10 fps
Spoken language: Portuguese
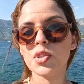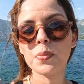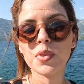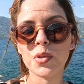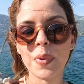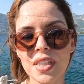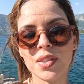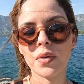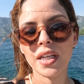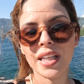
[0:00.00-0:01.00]
do tipo de
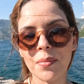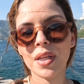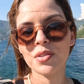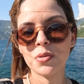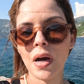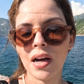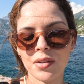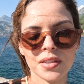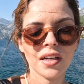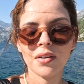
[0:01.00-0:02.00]
pessoa que tem medo de
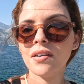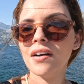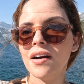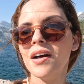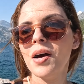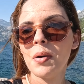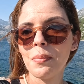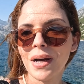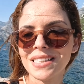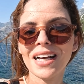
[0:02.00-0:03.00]
barco, não.
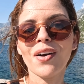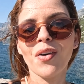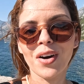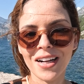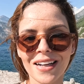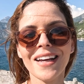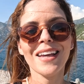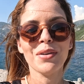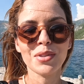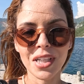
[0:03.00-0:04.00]
Mas agora
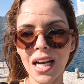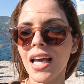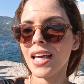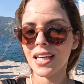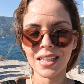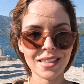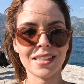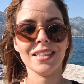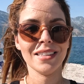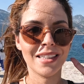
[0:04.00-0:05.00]
eu gelei
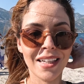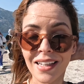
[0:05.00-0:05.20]
esse, esse,